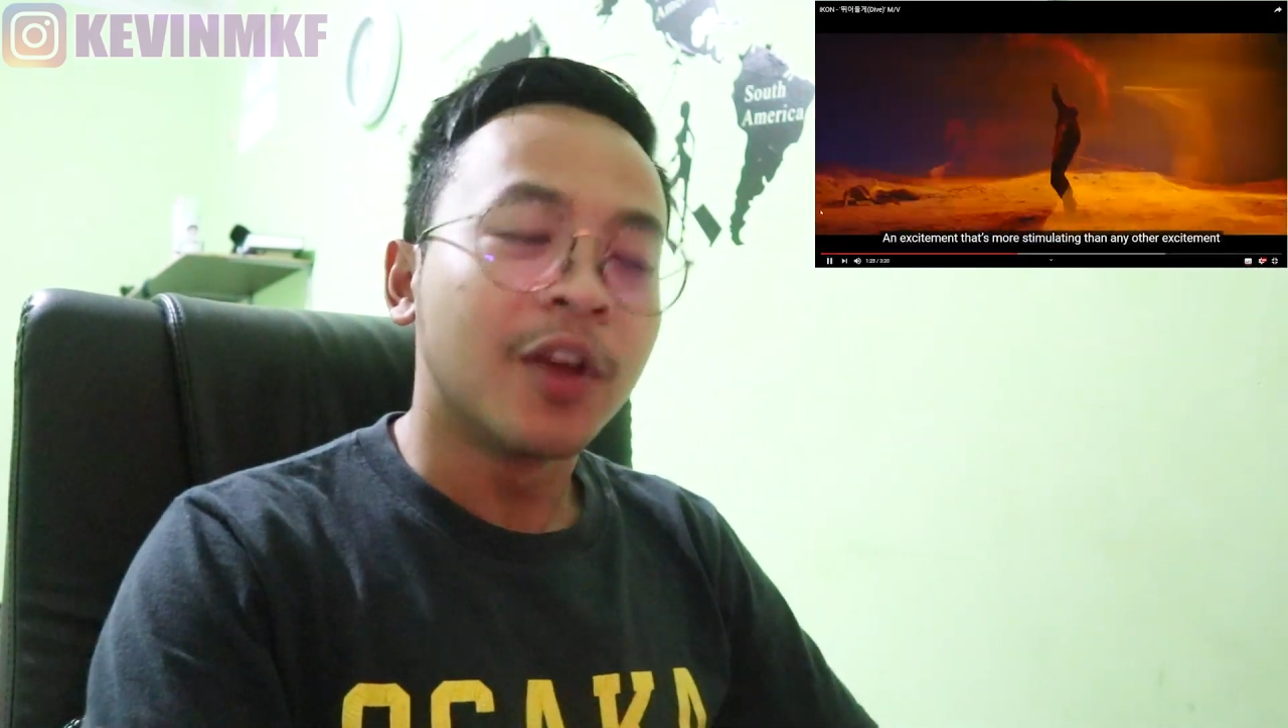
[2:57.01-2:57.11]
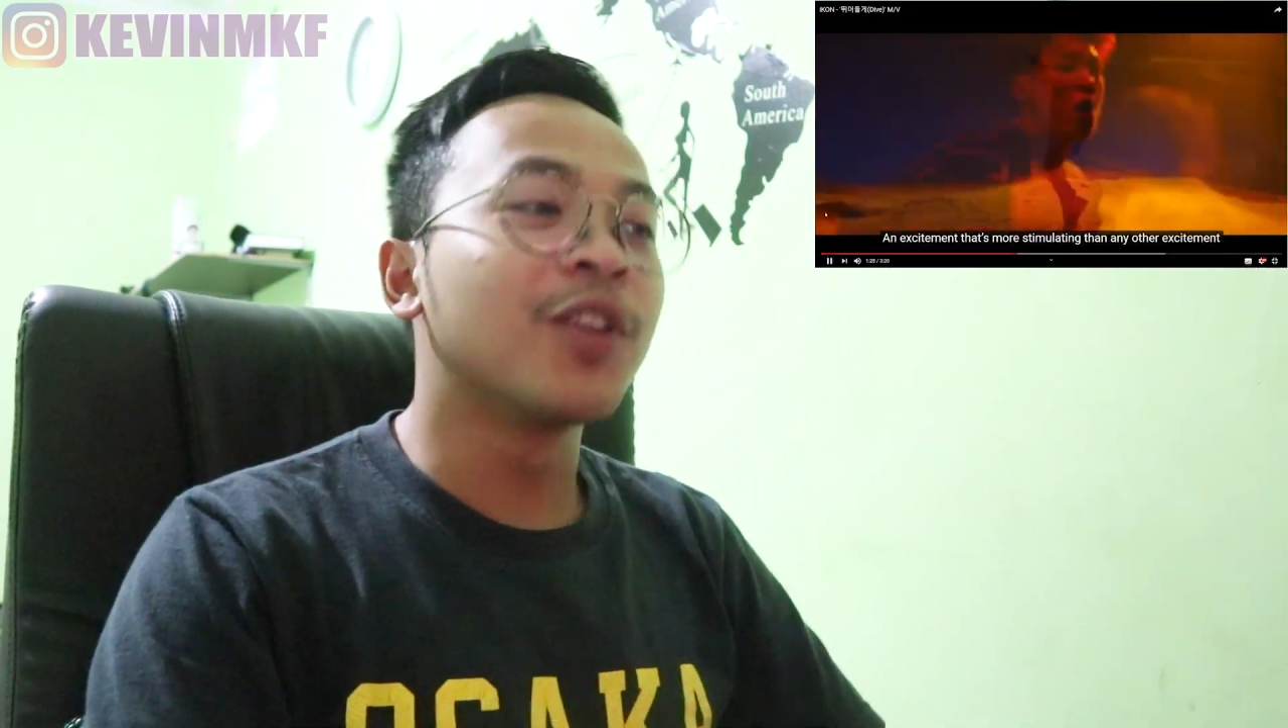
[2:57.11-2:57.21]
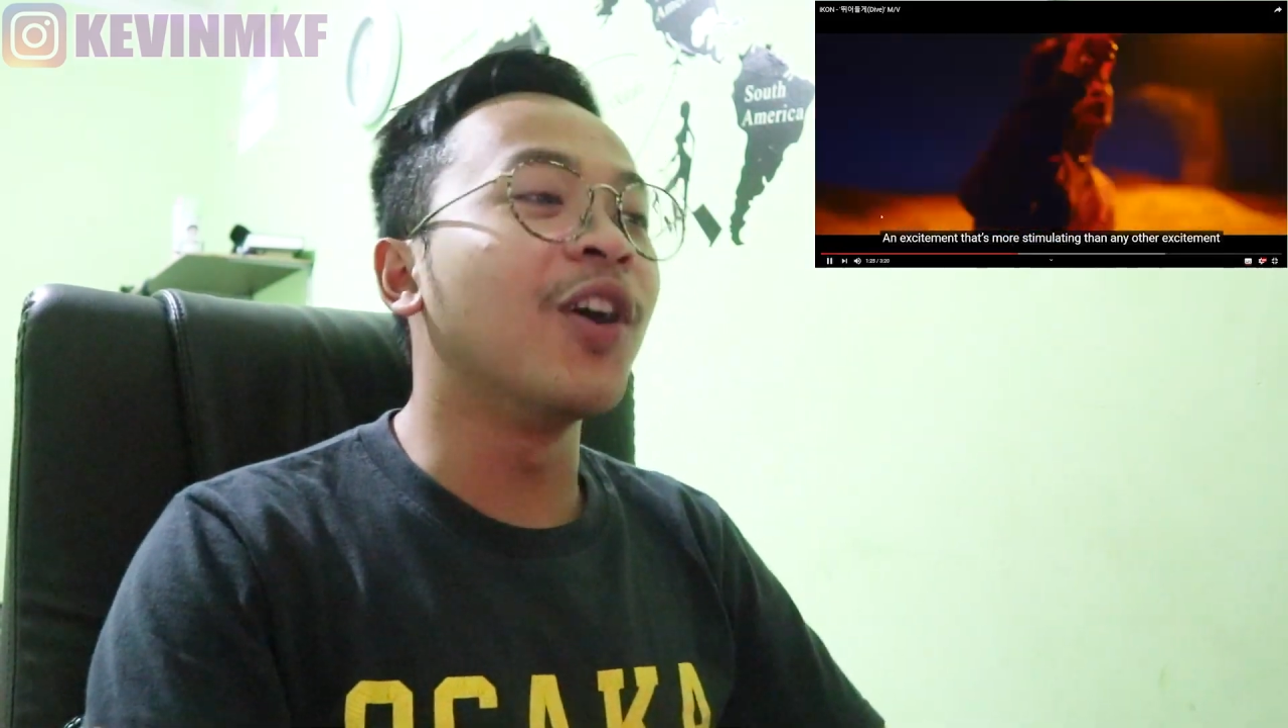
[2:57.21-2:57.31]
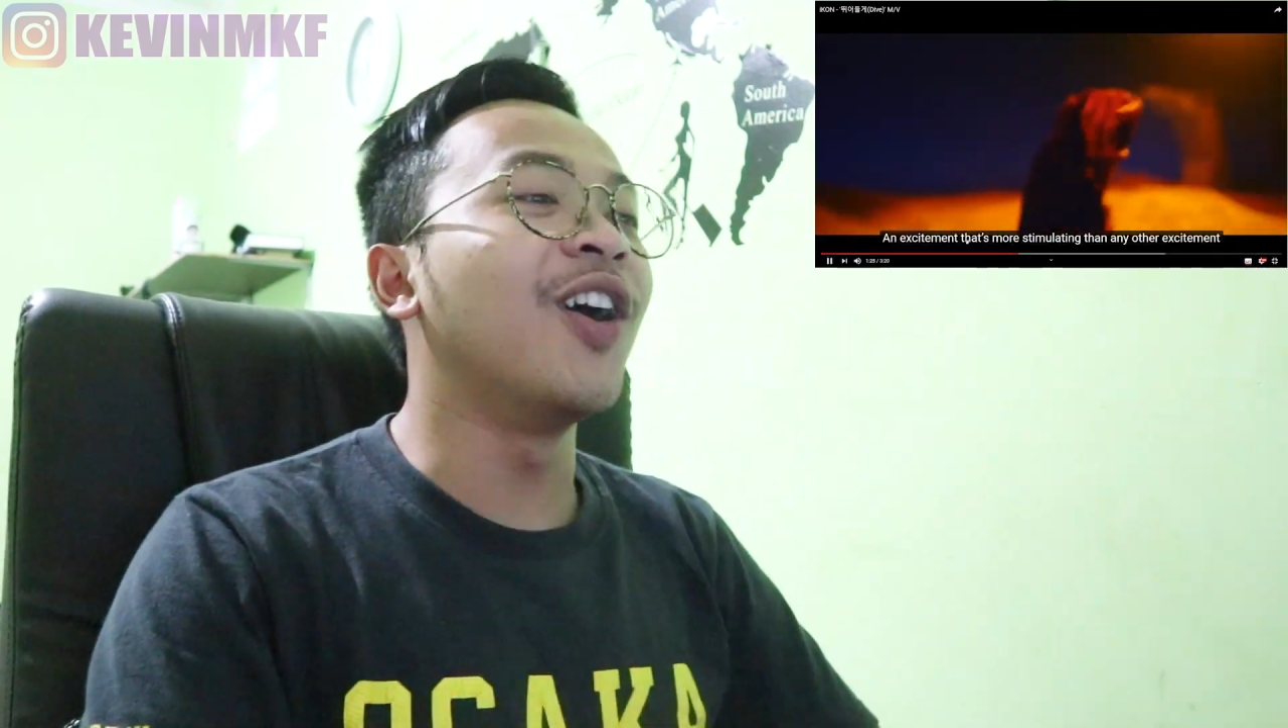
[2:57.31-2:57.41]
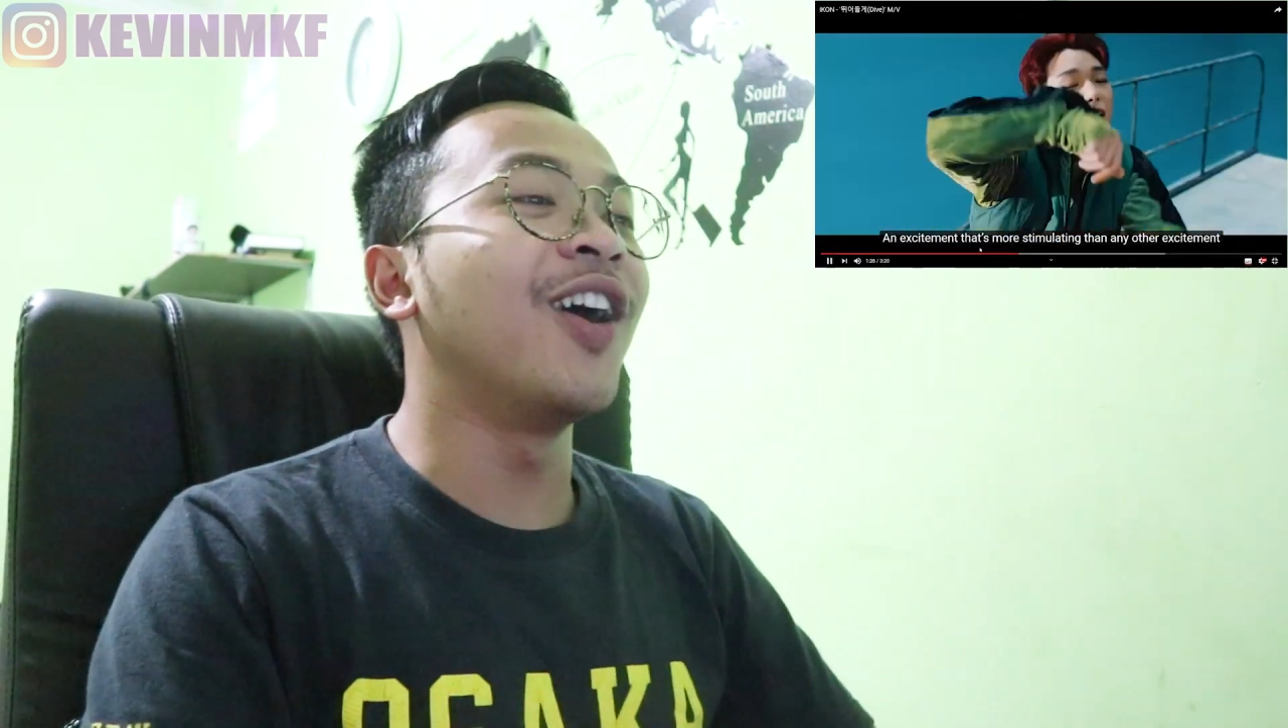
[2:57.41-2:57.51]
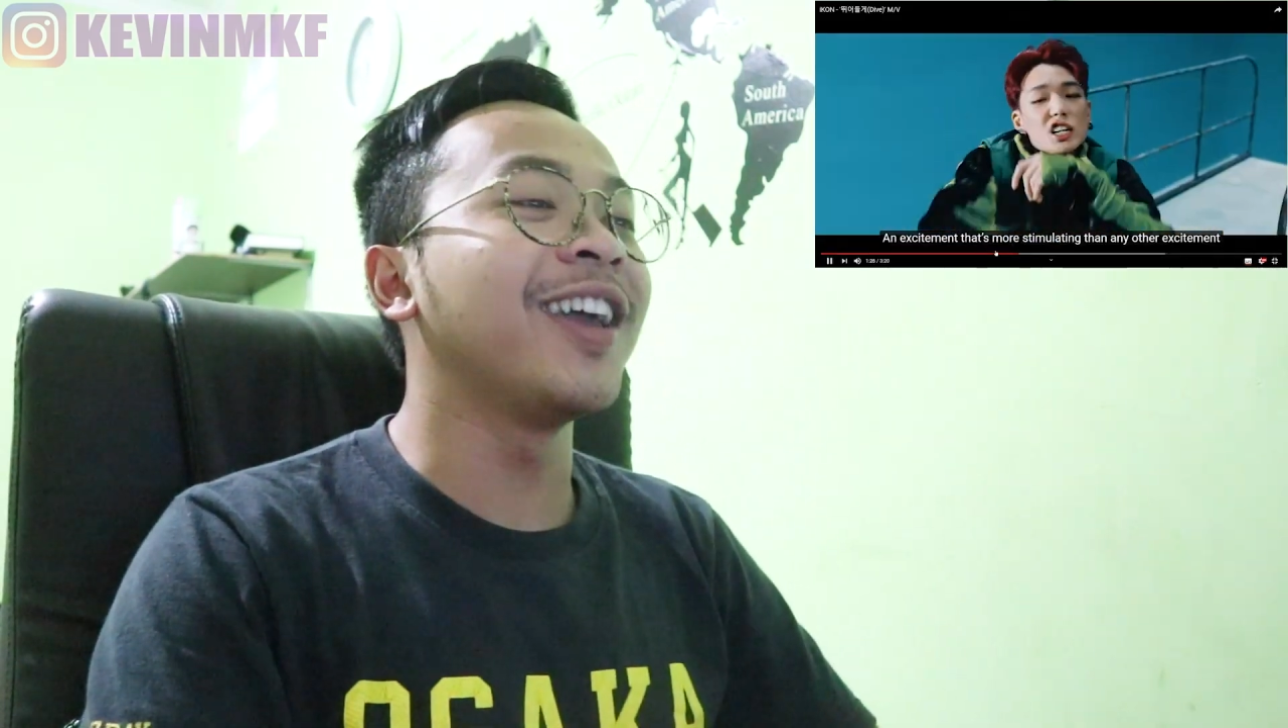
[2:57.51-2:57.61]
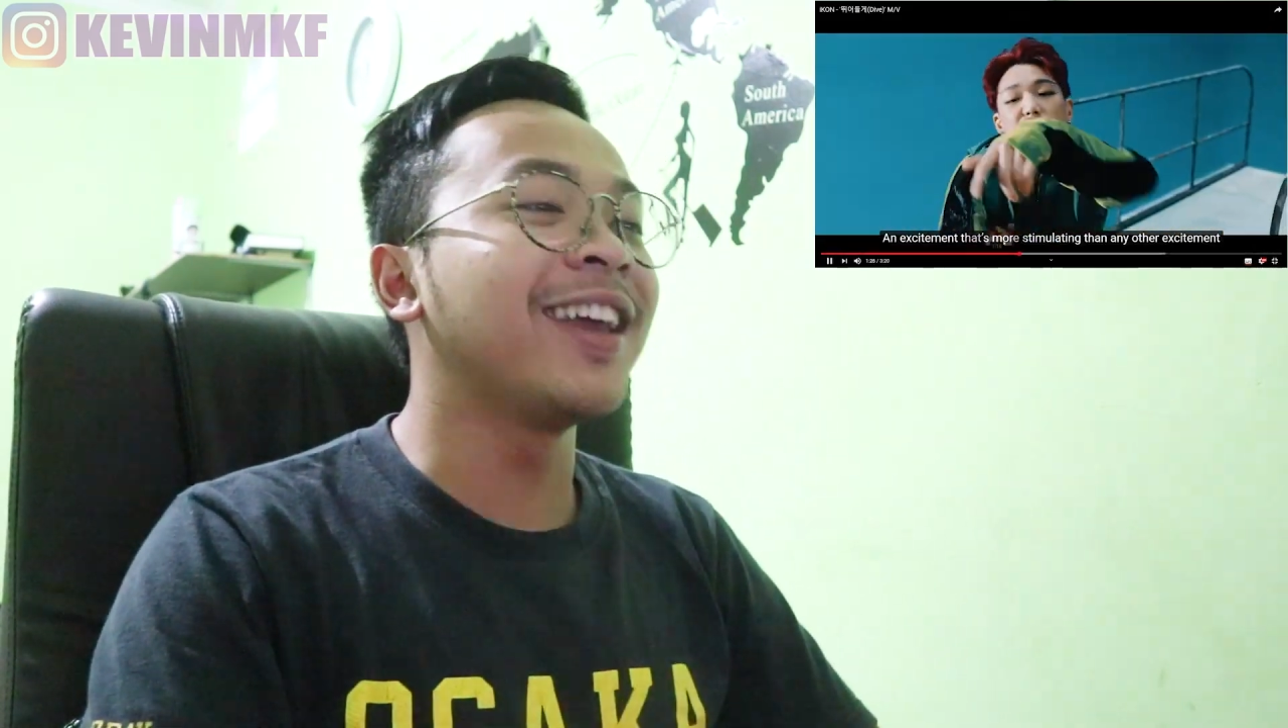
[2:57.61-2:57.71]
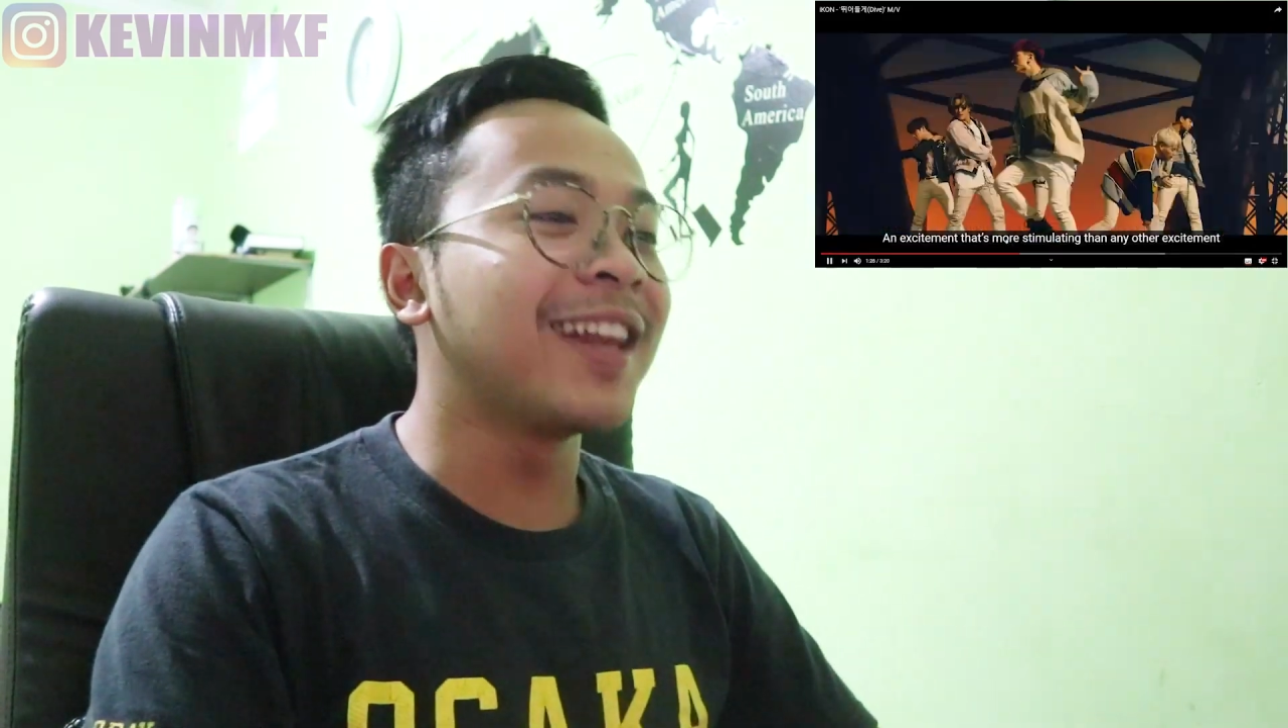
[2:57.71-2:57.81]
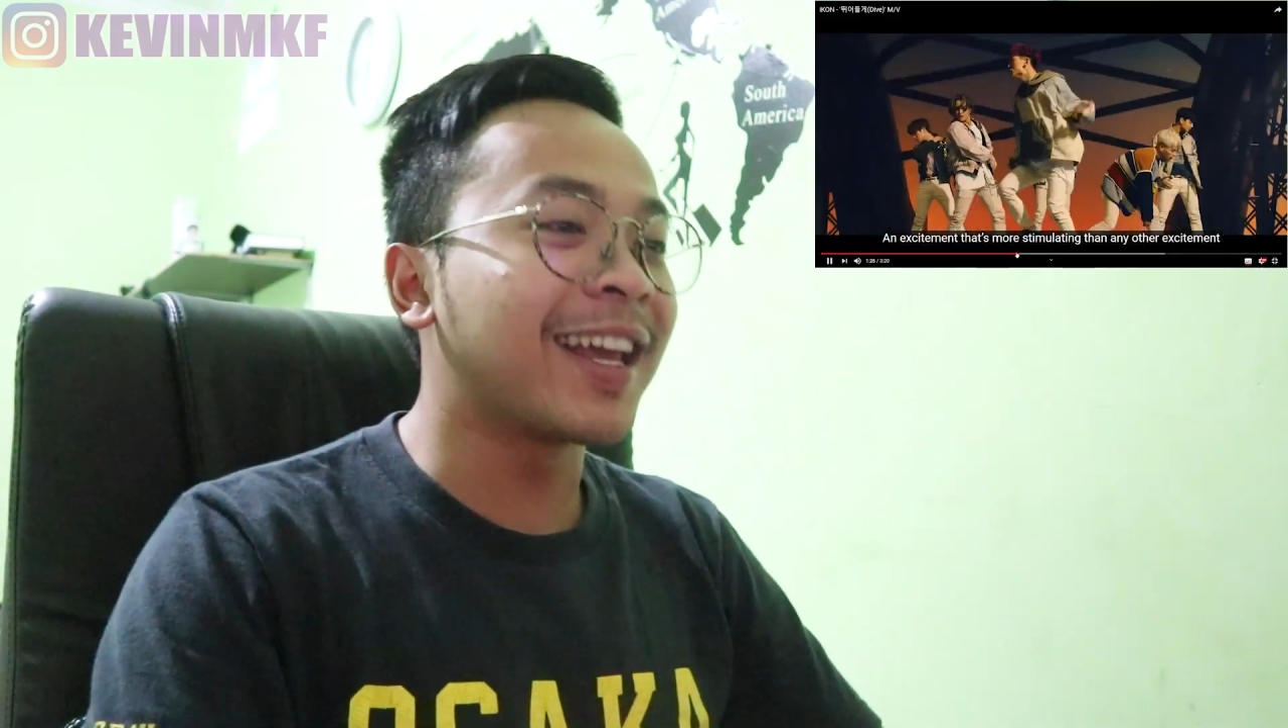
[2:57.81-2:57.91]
Yoi,